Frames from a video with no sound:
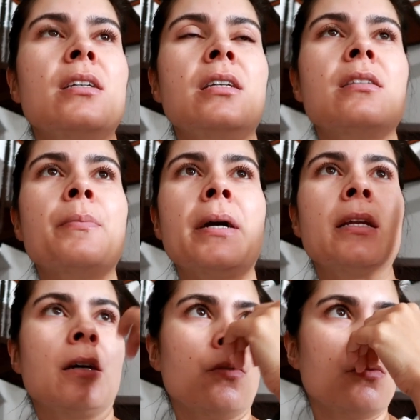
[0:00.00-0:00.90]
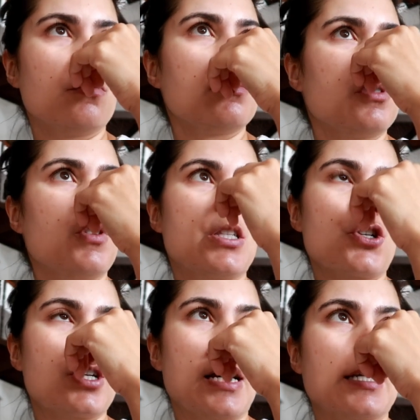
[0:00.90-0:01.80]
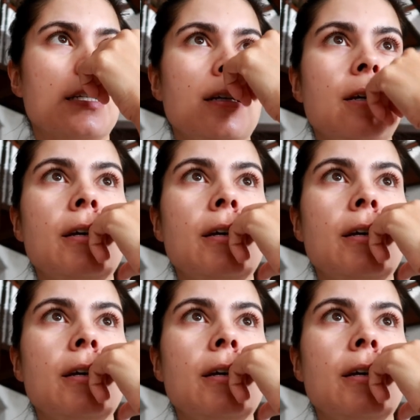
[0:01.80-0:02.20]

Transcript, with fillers: e também não, não exagerar.